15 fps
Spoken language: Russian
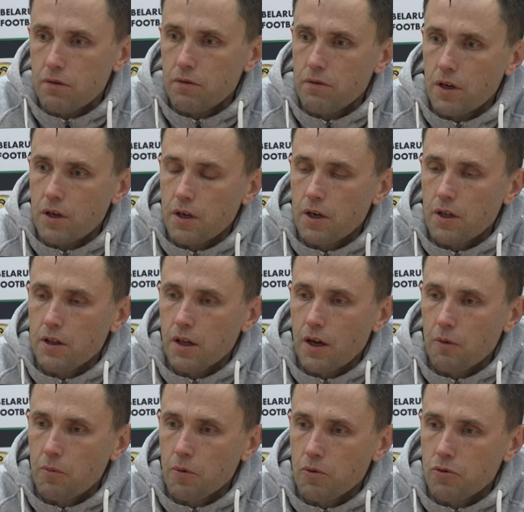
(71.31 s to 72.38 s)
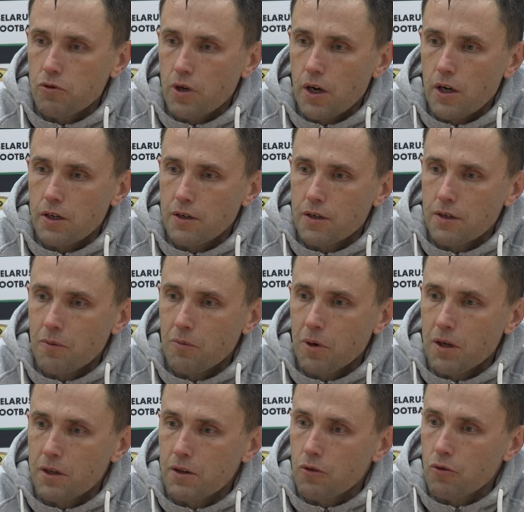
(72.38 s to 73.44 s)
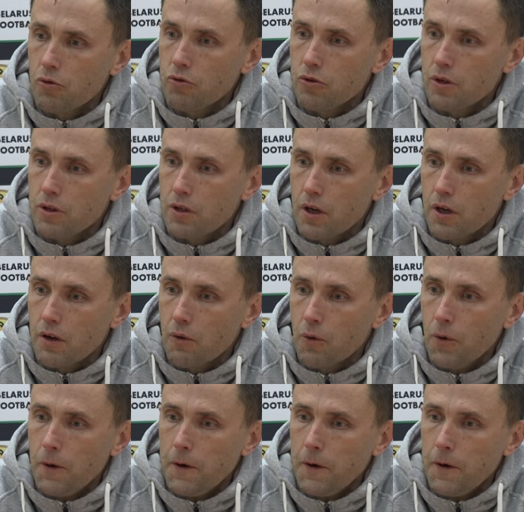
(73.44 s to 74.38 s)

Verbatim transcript: вторых атак получали обратную контратаку.